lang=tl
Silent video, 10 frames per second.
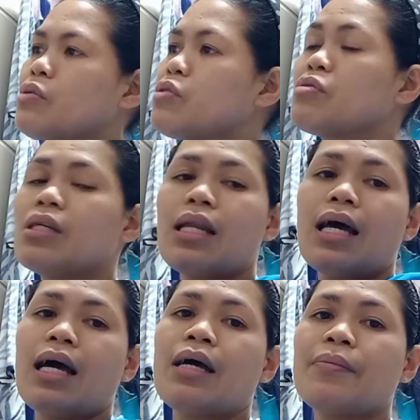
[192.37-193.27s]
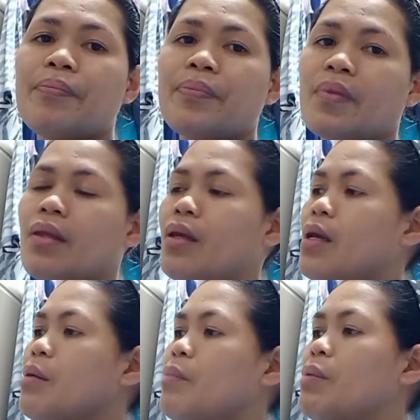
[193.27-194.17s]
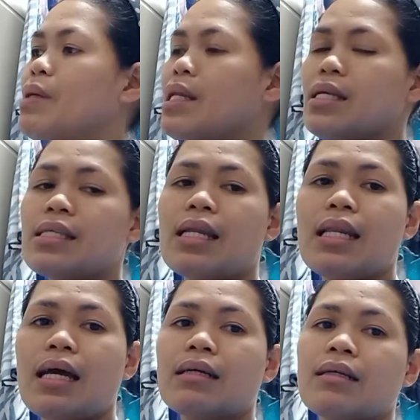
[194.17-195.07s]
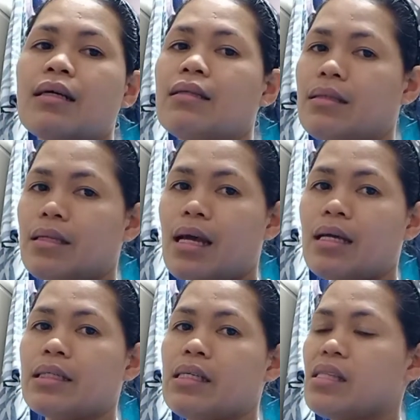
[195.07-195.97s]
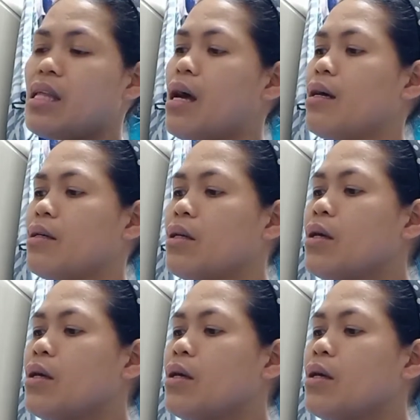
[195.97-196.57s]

Gusto nila mabilisan lang nakita.